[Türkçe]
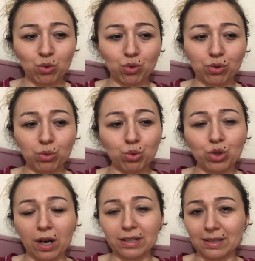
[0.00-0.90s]
Çünkü 3
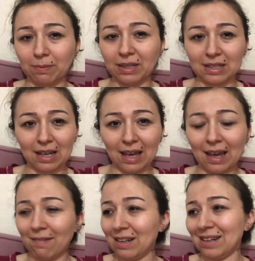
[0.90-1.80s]
artı 1
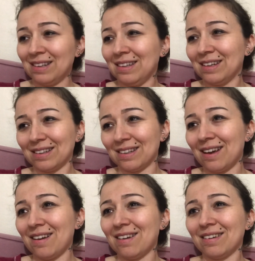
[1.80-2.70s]
evlerin
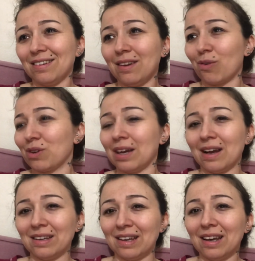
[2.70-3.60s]
yanına yok
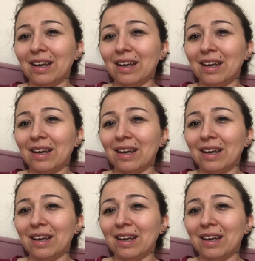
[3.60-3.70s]
yani.